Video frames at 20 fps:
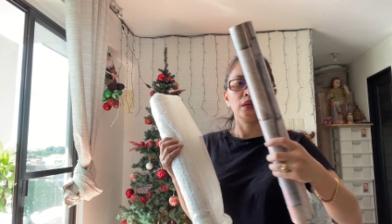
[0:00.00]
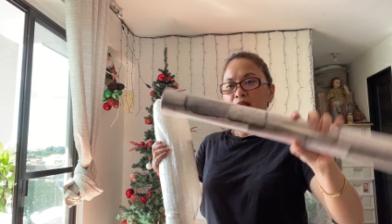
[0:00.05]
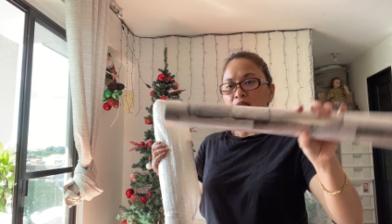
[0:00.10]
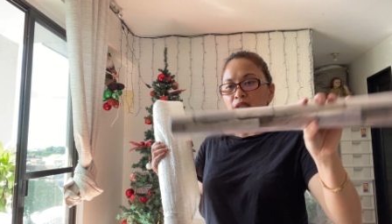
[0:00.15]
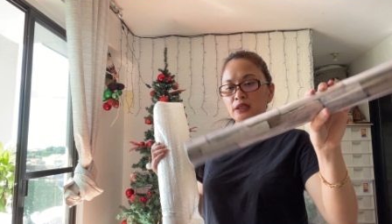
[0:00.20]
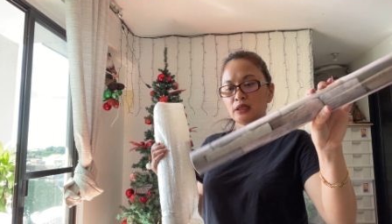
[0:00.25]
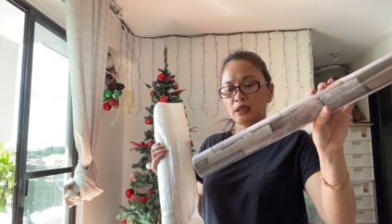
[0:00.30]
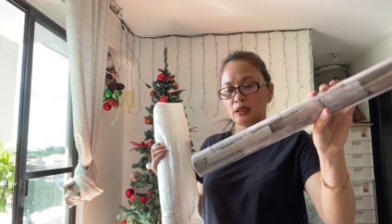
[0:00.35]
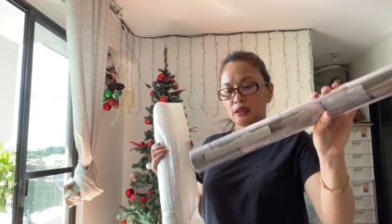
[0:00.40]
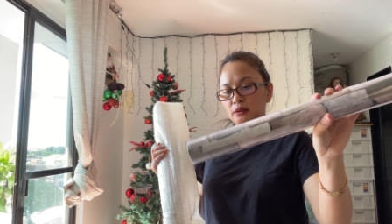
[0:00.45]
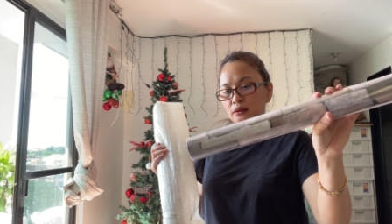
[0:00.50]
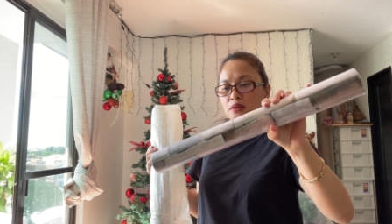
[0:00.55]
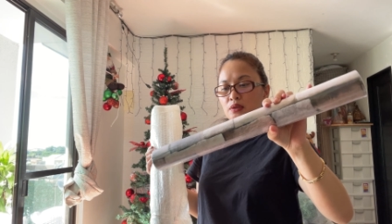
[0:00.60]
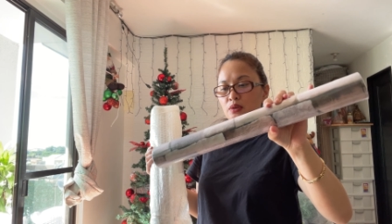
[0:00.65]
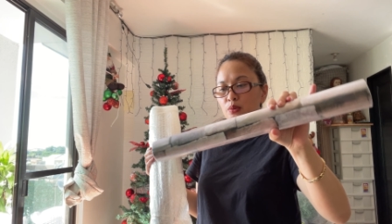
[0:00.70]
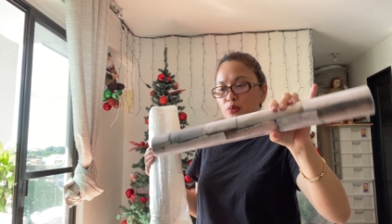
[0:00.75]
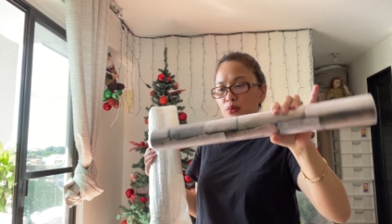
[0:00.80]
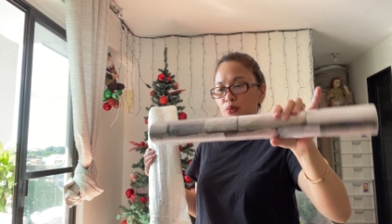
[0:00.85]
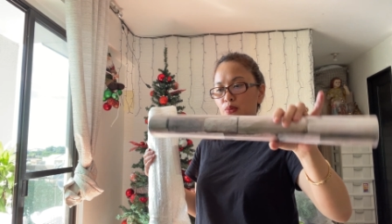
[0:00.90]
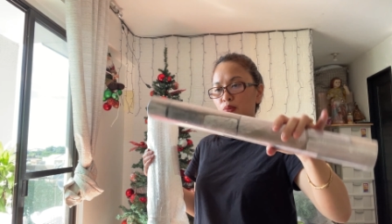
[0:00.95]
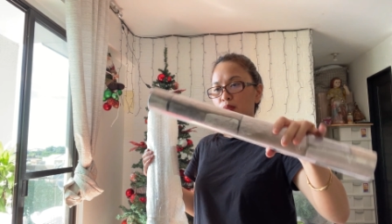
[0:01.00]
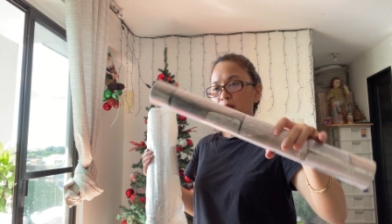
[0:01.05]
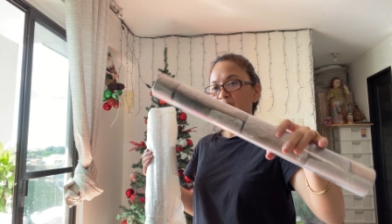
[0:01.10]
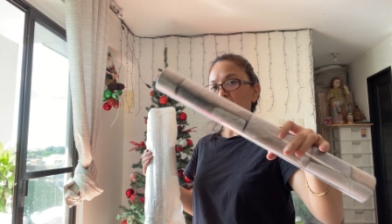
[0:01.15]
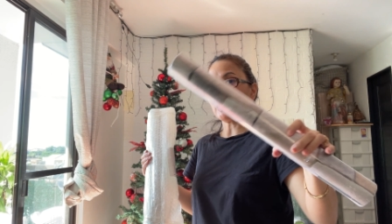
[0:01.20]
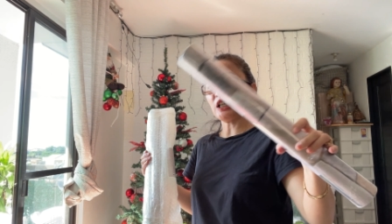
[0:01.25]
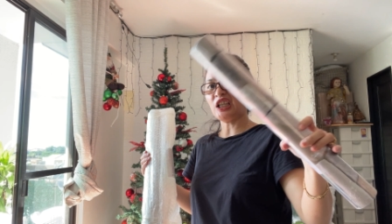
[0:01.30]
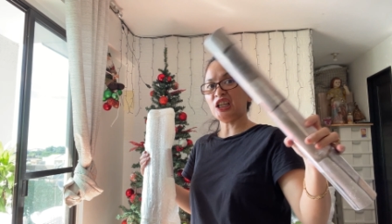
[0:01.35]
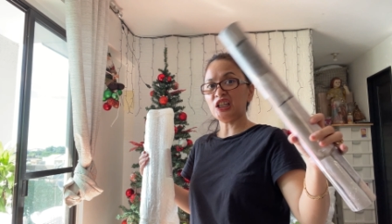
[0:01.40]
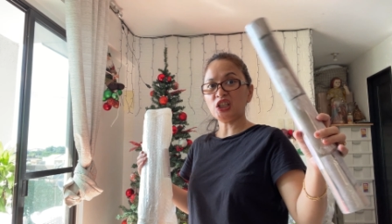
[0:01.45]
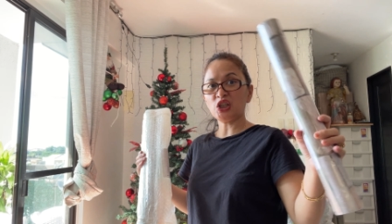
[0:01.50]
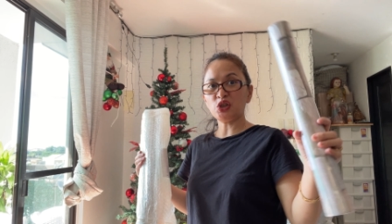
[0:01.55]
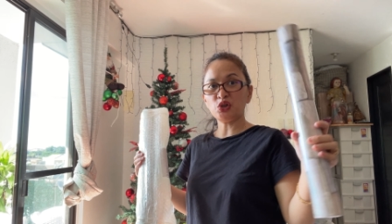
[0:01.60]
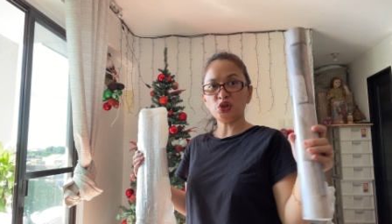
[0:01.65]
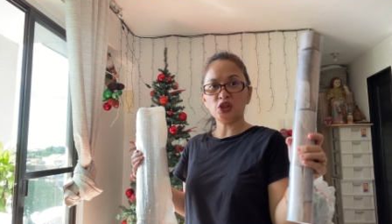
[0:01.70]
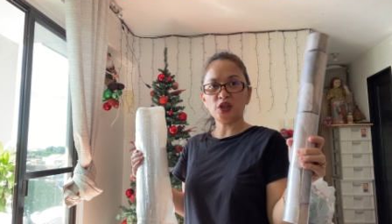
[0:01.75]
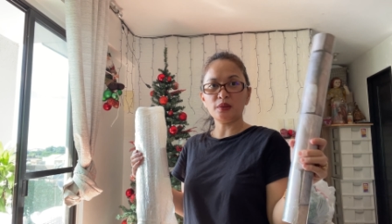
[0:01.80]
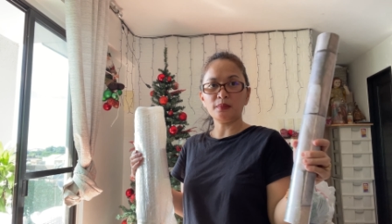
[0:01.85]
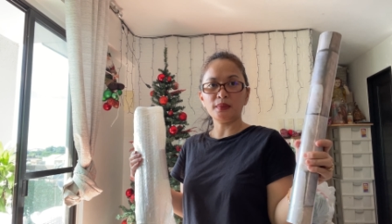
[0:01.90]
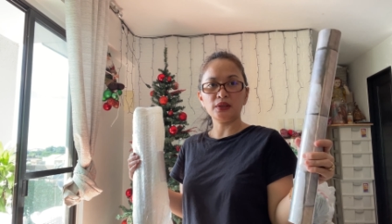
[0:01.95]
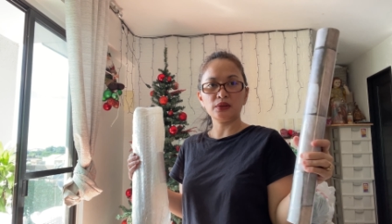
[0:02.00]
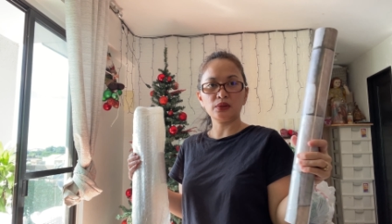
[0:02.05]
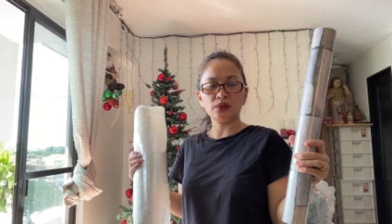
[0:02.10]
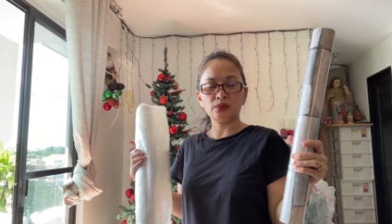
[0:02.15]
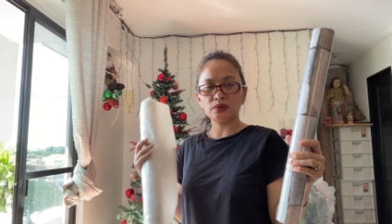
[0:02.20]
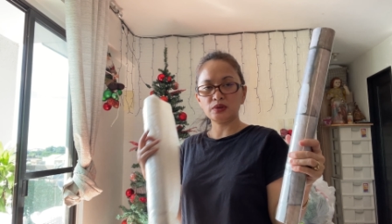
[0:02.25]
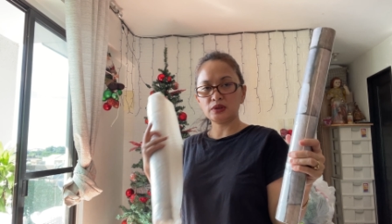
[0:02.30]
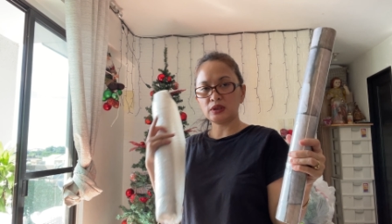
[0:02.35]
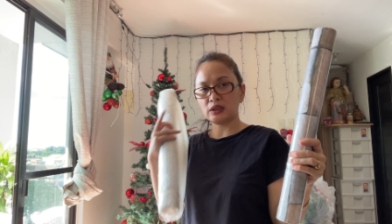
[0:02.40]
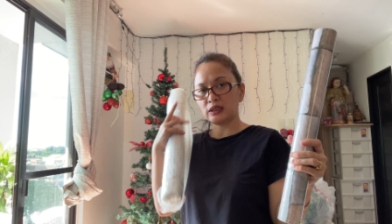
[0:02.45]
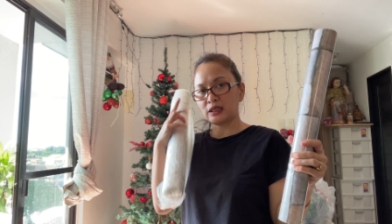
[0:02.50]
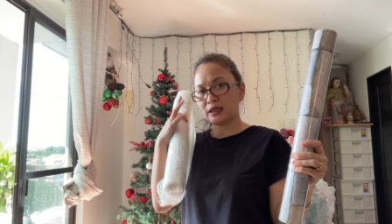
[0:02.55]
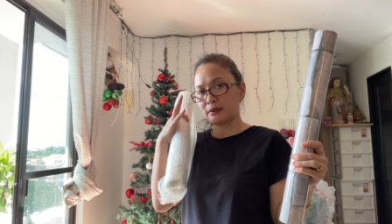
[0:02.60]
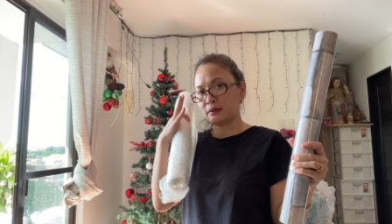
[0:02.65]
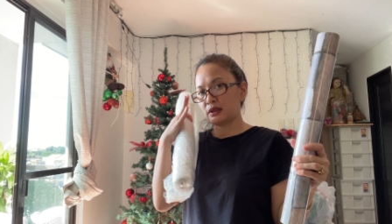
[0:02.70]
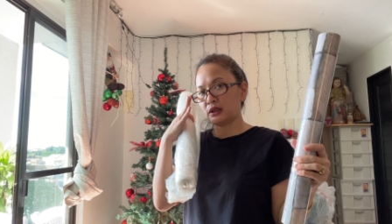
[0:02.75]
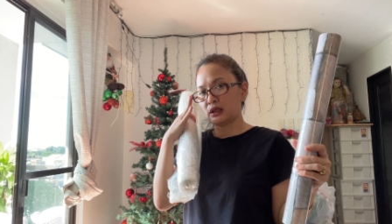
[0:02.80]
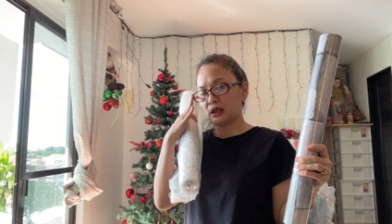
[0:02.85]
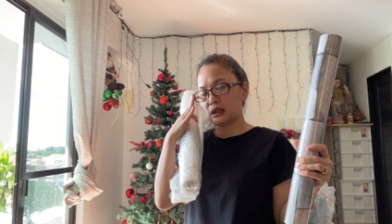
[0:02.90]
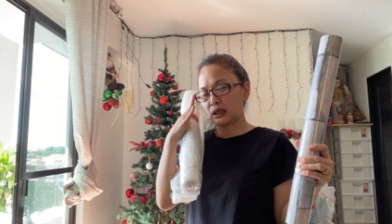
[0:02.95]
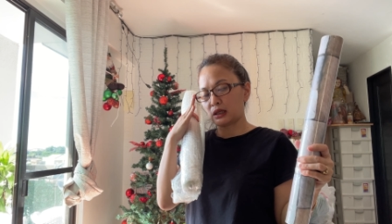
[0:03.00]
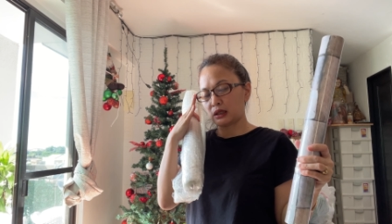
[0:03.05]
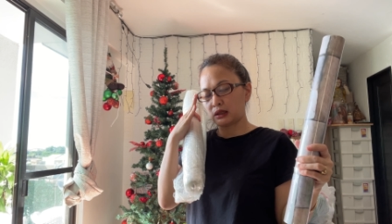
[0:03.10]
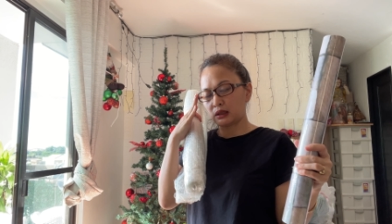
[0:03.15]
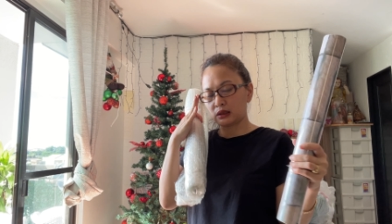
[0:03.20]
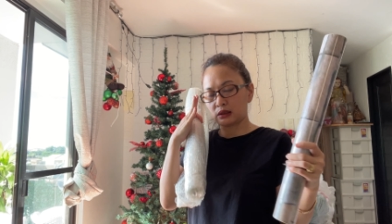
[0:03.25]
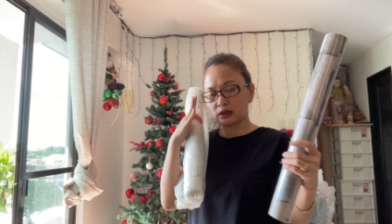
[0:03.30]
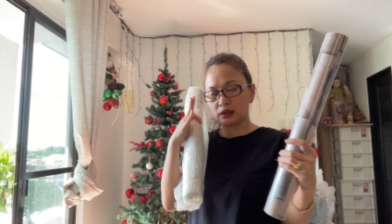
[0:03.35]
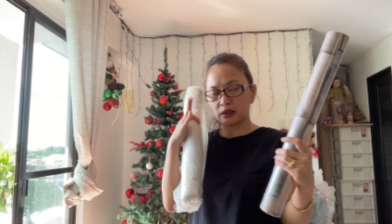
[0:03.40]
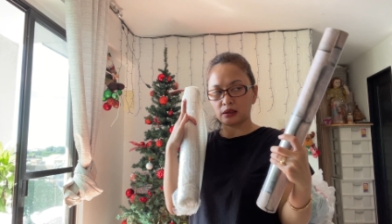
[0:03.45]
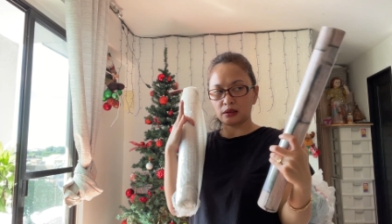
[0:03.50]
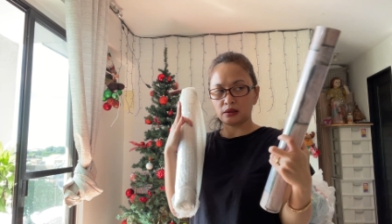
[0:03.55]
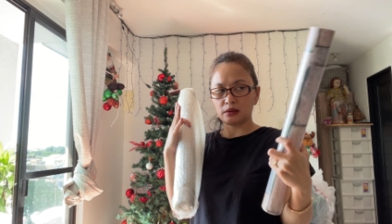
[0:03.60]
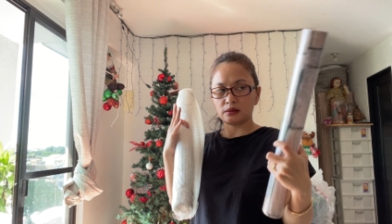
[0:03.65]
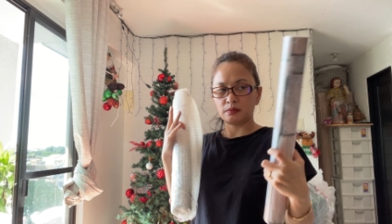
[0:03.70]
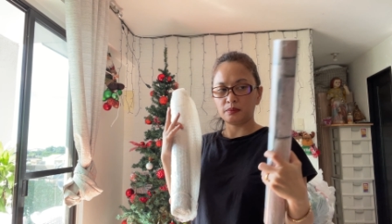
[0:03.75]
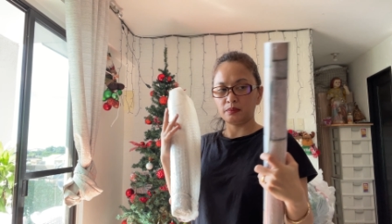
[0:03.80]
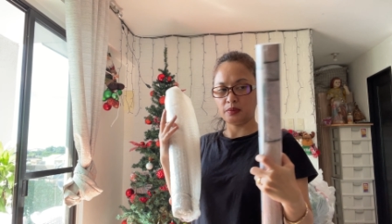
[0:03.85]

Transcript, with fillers: Ayan, so makikita niya naman to kung saan namin ilalagay.